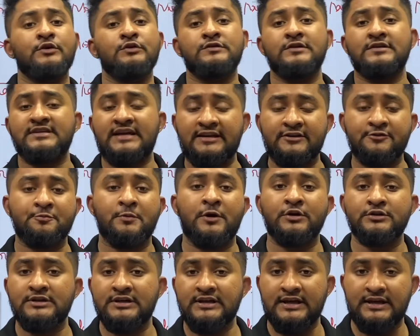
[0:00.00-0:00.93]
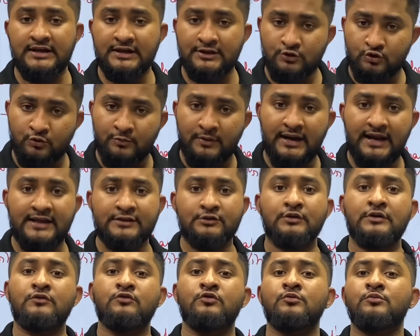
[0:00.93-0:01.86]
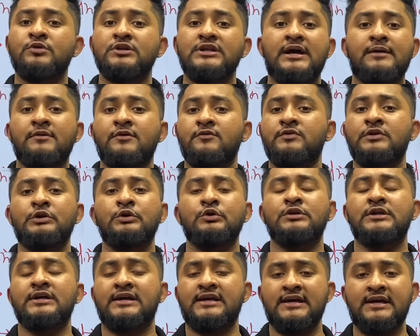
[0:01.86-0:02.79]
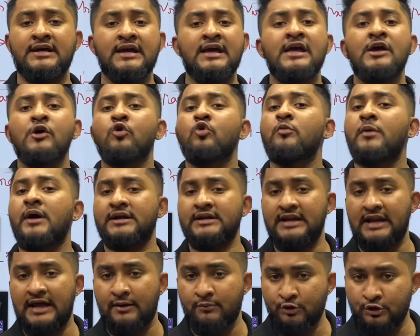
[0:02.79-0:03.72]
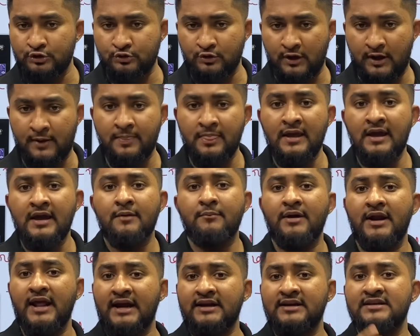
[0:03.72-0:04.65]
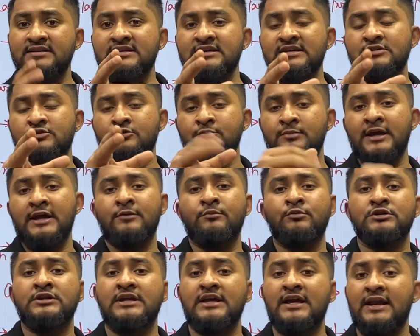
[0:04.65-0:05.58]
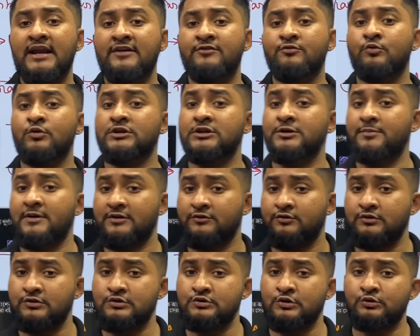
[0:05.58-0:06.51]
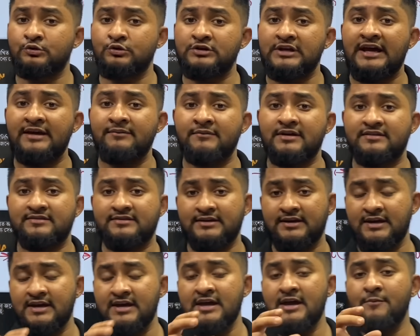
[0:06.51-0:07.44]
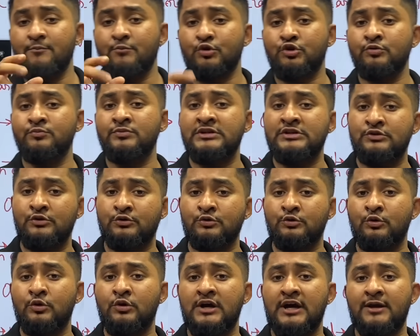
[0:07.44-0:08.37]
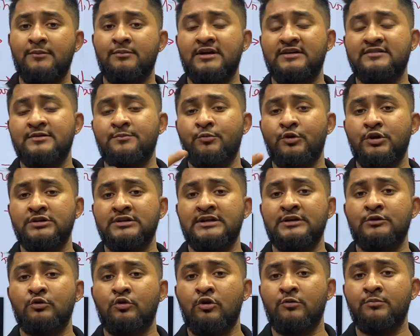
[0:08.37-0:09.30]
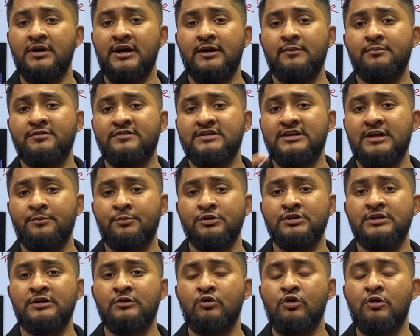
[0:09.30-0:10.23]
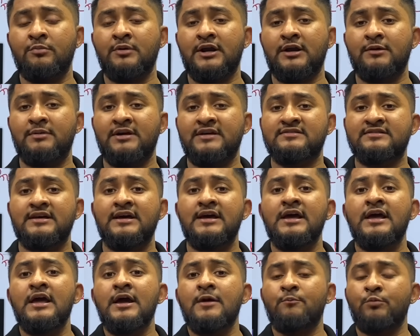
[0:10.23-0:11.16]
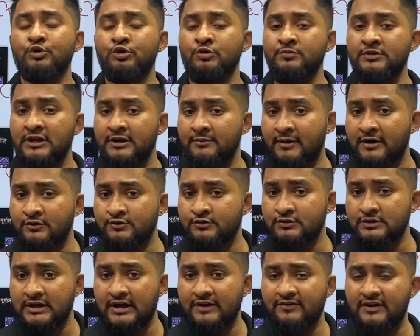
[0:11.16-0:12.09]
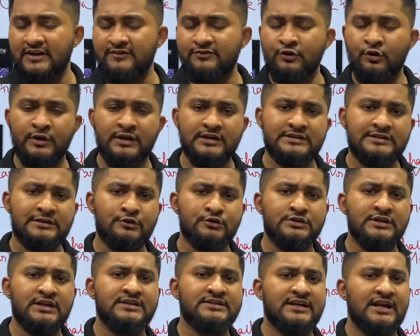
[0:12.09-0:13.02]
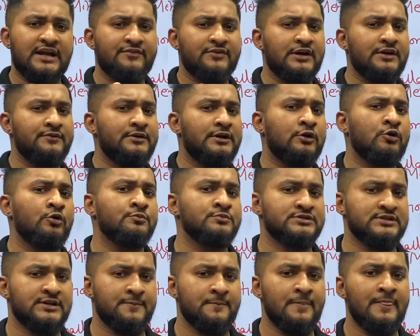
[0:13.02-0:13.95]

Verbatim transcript: হয়েছে চান্স পাওয়াদেরকে নিয়ে তোমার এত কিছুর মধ্যে আমার ভিডিও দেখে খুব একটা লাভ হইতো না বাট একটা জিনিস তুমি এর মধ্যে রিয়েলাইজ করতে পারছো যে যত টাইম গেছে প্রথম দিন যতটুকু খারাপ লাগছে পরের দিন একটু কম খারাপ লাগছে তারপর দিন একটু কম খারাপ লাগছে প্রথম দিনে মানুষজনের লাফালাফি অনেক ছিল ধীরে ধীরে লাফালাফিটা কমছে